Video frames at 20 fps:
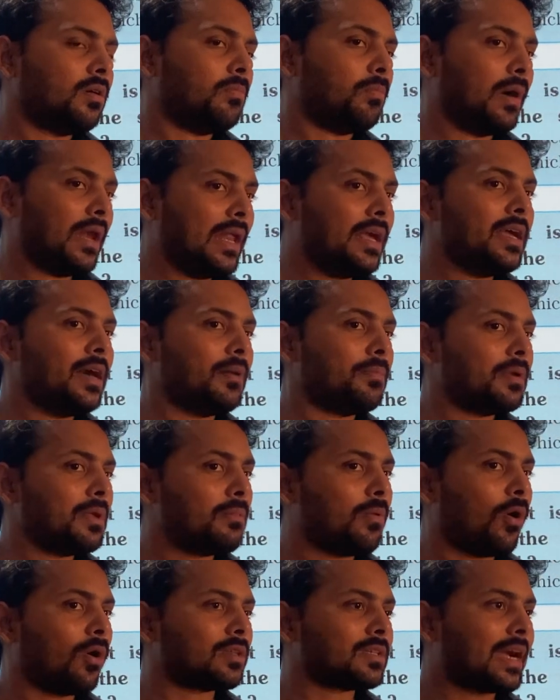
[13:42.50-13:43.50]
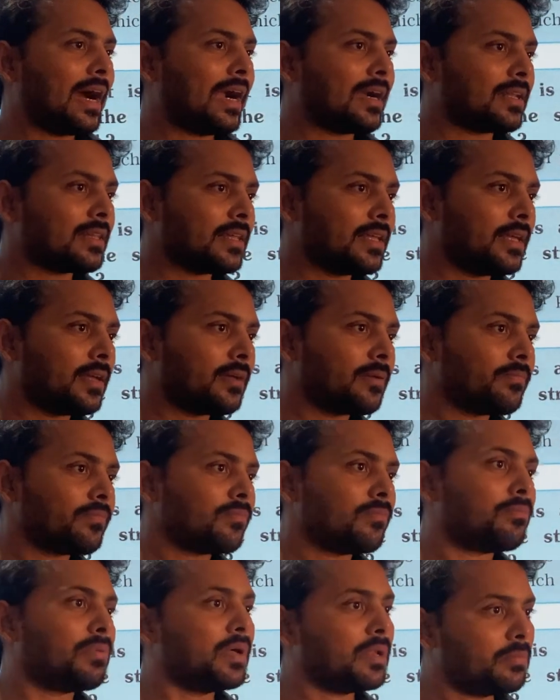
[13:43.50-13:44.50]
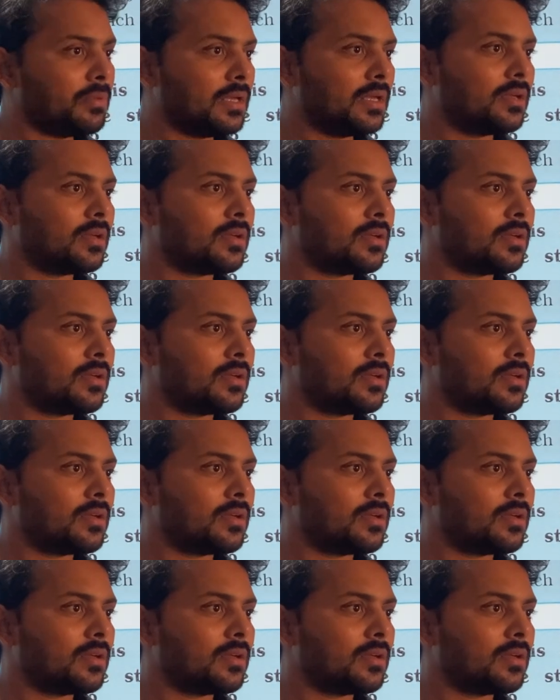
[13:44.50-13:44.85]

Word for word: भले ही हमने बहुत काट लिए फिर भी